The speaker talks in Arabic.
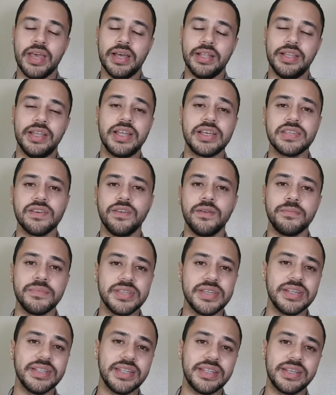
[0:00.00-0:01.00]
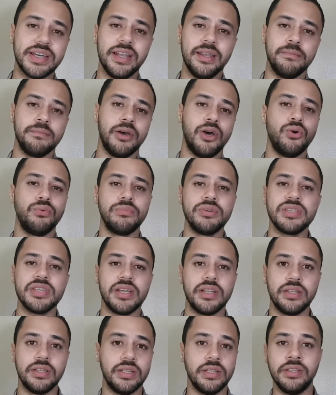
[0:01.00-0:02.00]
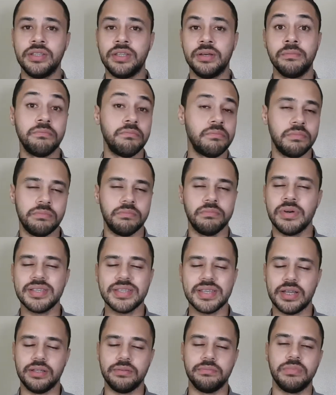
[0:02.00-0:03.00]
للاسف لما تيجي تتكلم معاهم مثلا انت مثلا